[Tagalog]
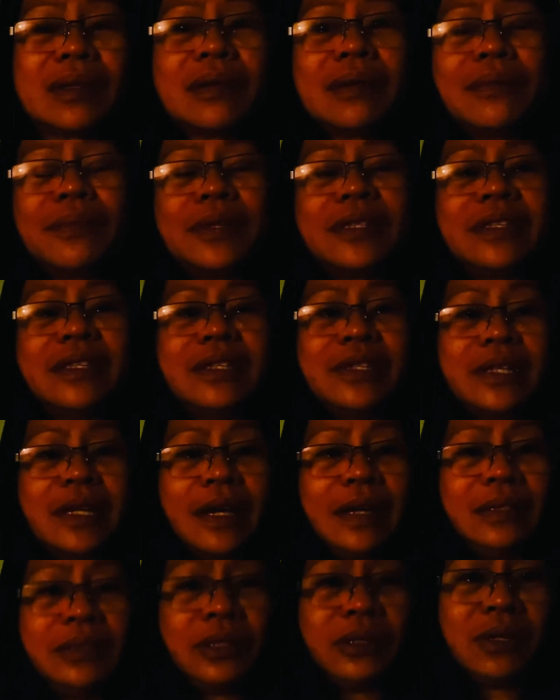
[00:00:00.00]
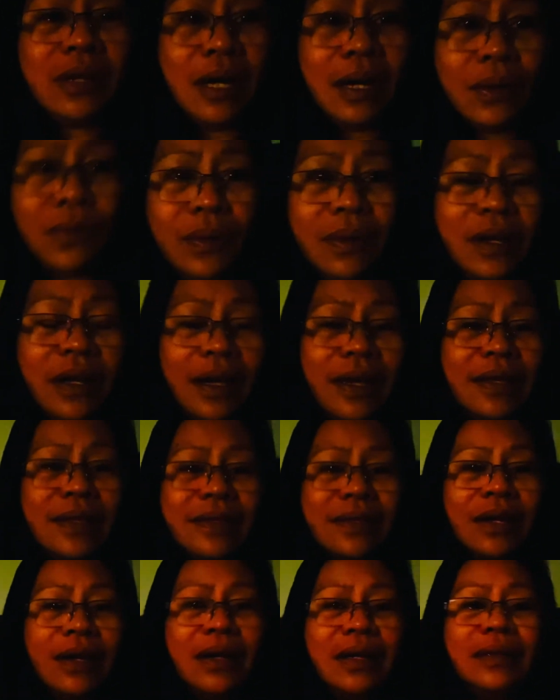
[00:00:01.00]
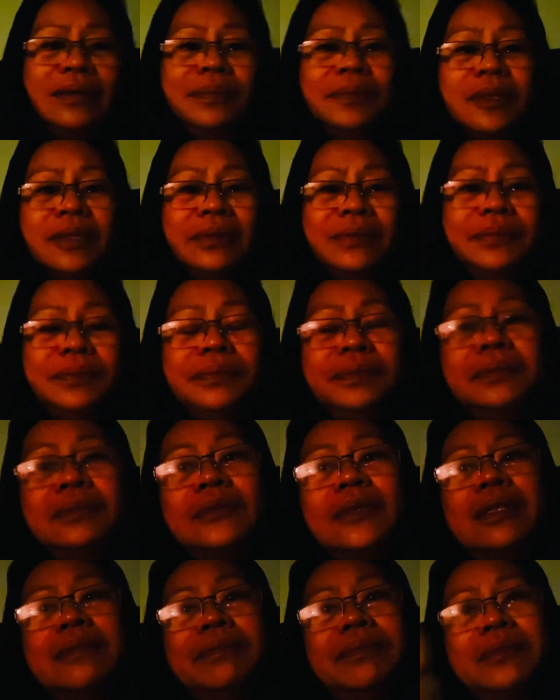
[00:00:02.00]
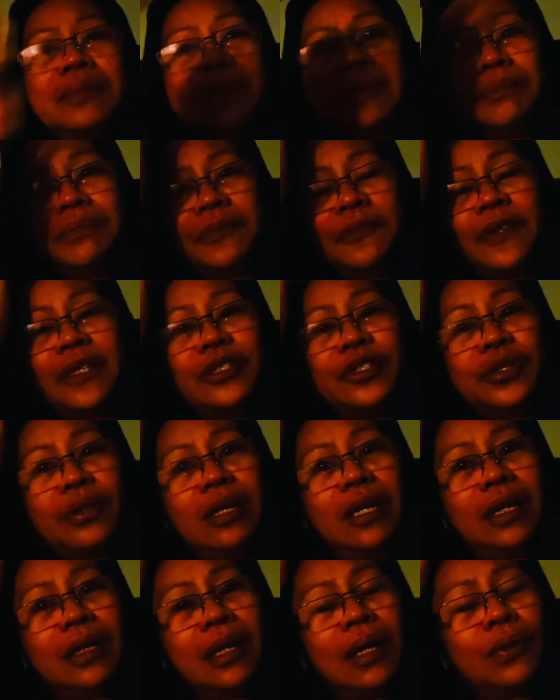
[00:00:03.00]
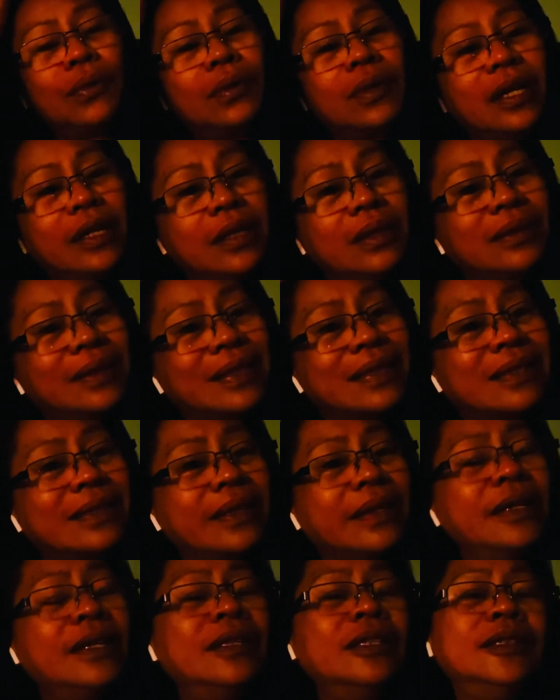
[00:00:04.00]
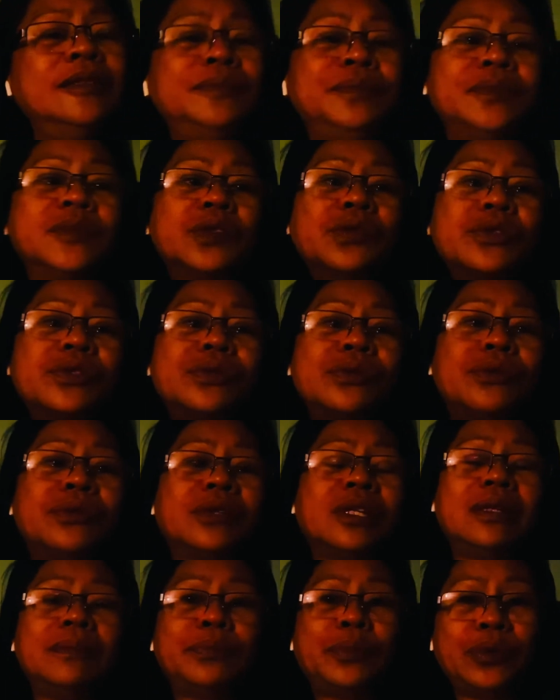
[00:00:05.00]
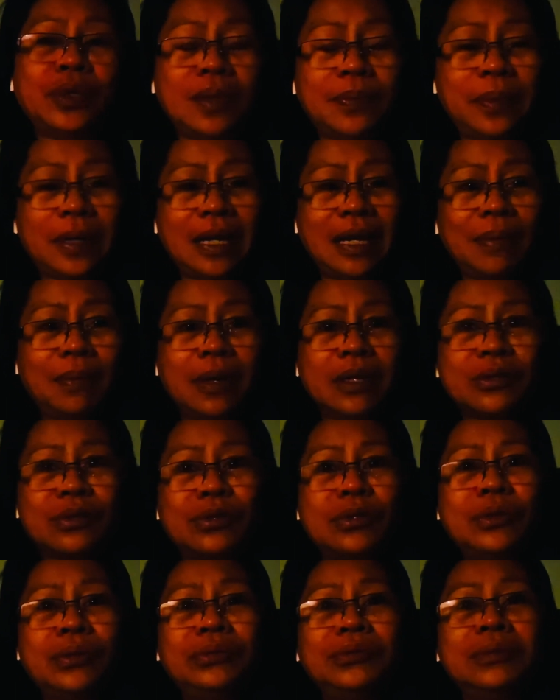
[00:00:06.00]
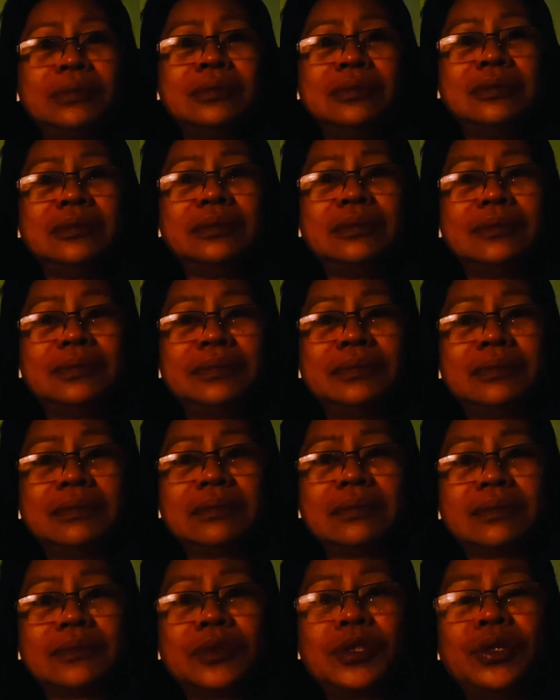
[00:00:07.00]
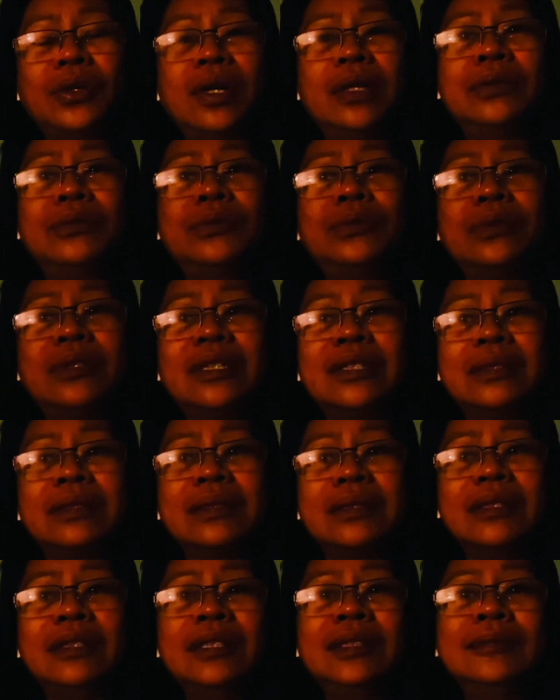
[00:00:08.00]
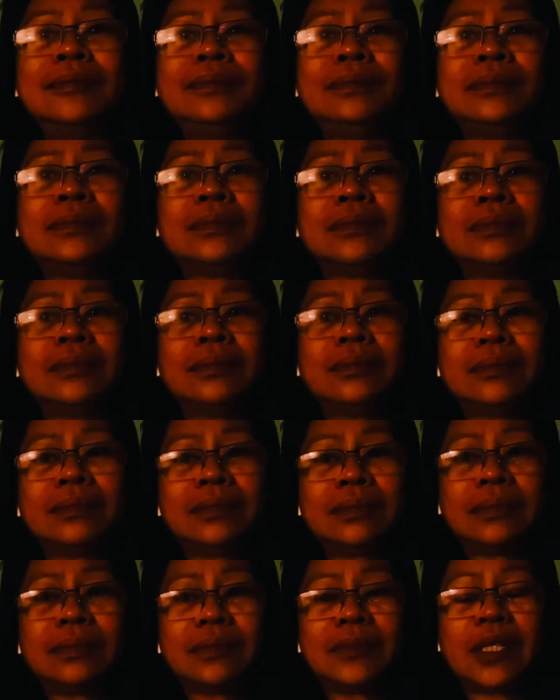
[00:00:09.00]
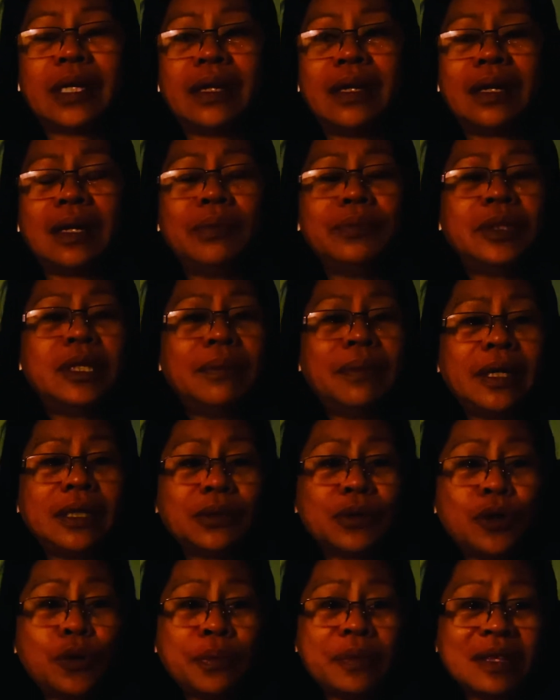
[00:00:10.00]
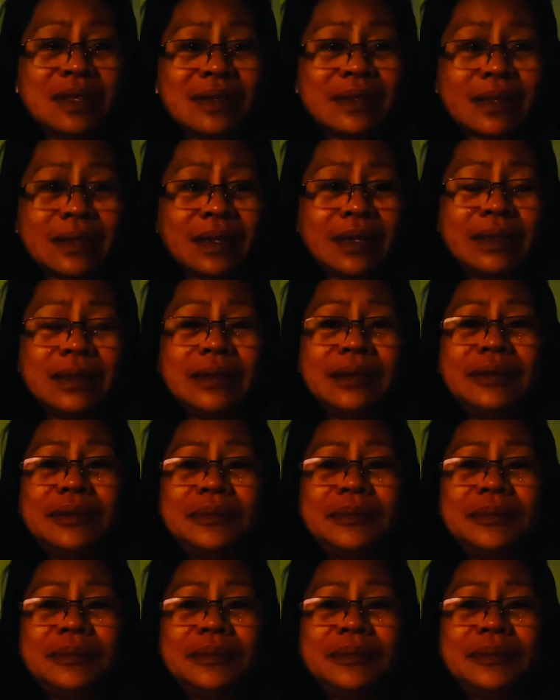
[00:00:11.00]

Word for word: Pasensyahan nyo na ako guys ha. Nag-video lang ako ngayon kasi gusto ko rin po ipalabas yung kung ano ang nararamdaman ko minsan.